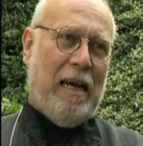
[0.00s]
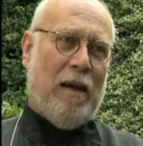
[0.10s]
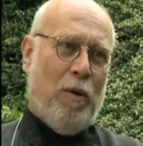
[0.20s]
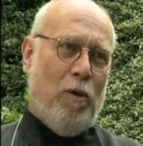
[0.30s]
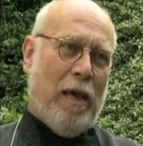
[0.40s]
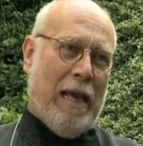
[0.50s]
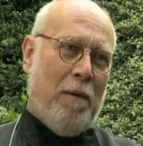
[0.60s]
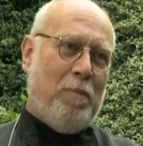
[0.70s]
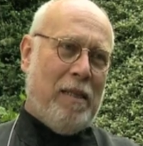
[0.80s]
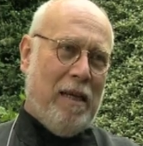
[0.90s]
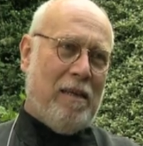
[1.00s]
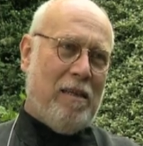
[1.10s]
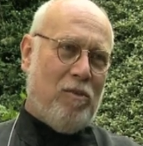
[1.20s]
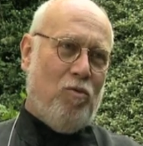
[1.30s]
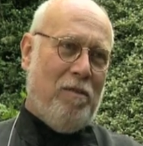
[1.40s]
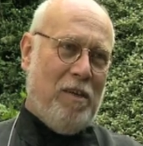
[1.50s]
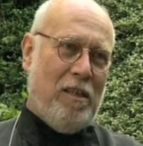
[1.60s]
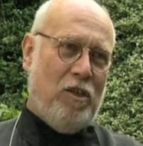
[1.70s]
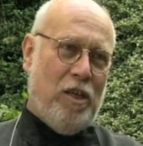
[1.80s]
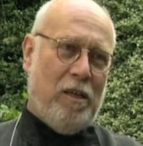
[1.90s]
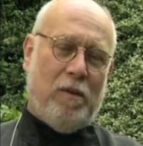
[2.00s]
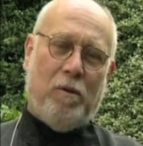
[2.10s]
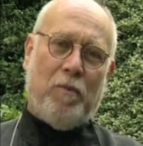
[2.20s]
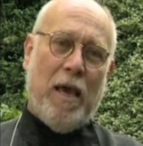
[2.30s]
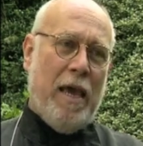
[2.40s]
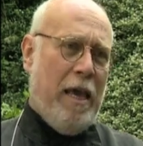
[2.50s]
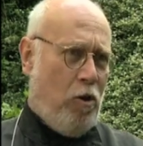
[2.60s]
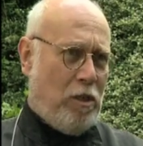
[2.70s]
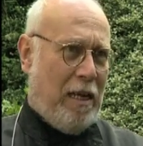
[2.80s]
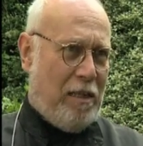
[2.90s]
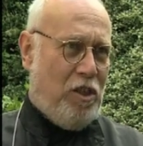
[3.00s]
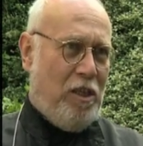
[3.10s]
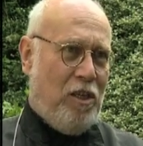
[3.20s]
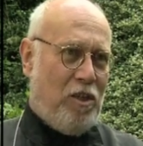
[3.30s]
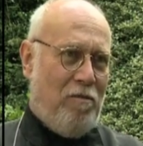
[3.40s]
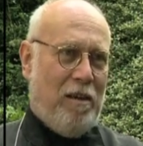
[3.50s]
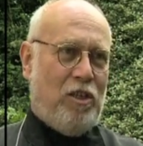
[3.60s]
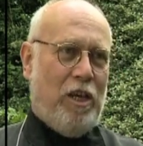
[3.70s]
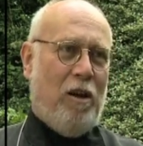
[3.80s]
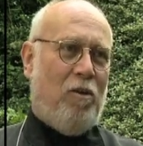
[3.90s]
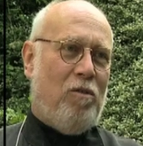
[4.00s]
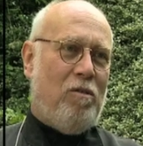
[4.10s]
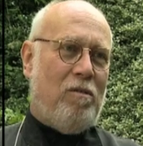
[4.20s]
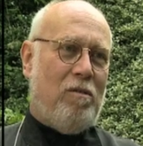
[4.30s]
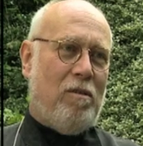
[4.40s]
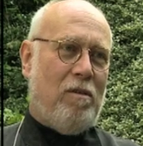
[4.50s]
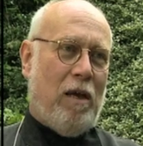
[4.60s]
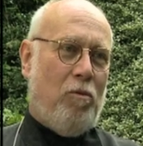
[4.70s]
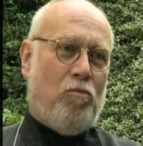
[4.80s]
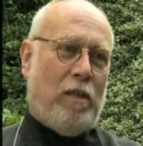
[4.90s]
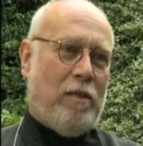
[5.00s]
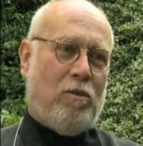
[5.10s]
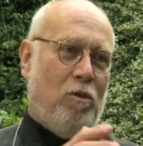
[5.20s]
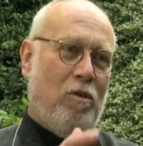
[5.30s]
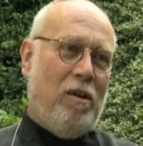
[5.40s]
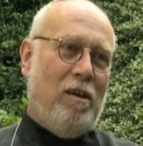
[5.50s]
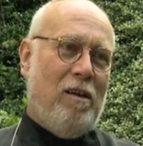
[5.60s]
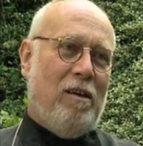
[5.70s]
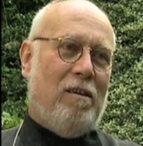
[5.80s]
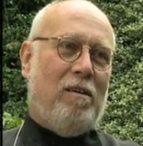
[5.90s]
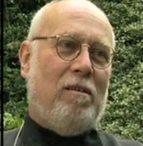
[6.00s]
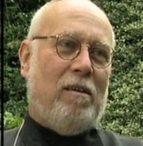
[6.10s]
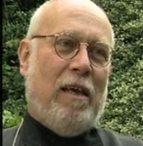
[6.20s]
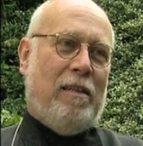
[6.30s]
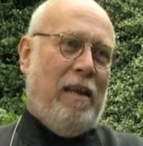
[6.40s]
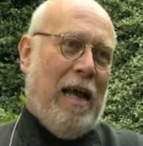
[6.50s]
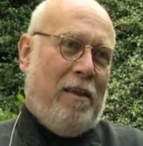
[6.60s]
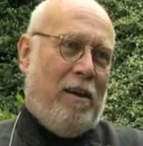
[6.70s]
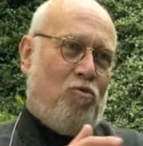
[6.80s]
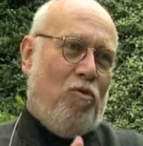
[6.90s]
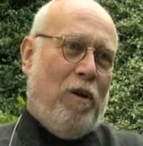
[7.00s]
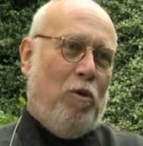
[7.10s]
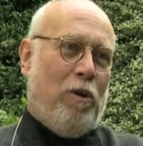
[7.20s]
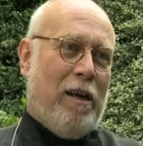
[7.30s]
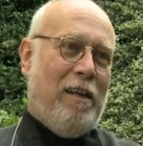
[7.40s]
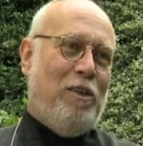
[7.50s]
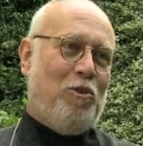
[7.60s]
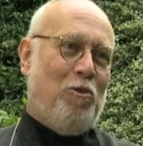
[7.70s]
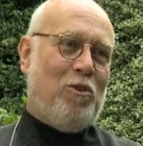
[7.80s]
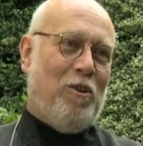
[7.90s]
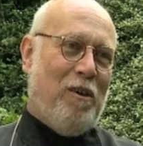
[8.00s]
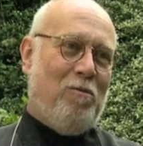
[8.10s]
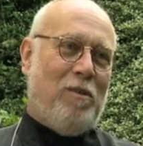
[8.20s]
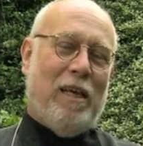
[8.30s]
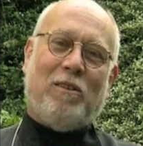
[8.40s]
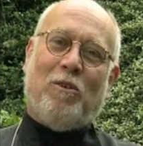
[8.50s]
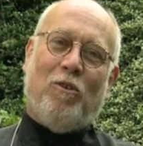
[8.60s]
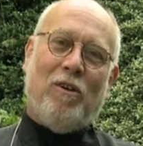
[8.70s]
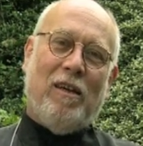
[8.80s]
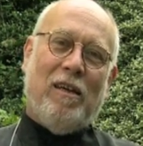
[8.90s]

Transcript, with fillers: a quello che capita sulla via di Gerico. E cosa ci dice il Vangelo, eh, che è un testo che al di là del suo valore religioso è un testo